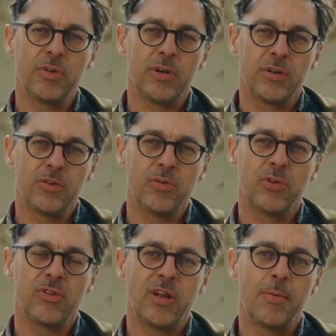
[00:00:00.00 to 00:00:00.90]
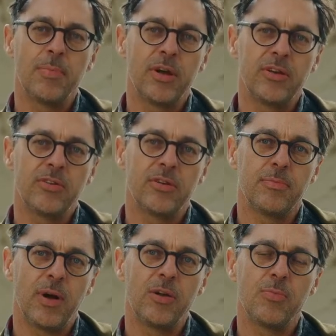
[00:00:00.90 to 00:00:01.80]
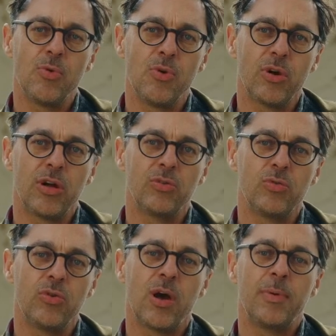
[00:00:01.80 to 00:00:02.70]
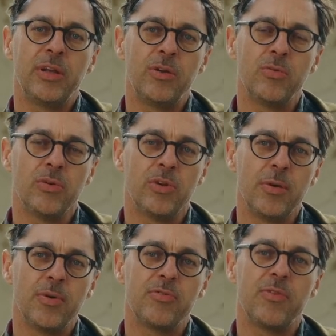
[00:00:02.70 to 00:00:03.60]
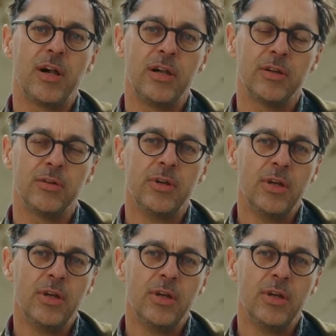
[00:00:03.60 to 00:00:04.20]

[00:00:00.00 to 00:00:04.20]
wie an Thorsten Lamprecht in Magdeburg, Antonio Amadeo in Eberswalde,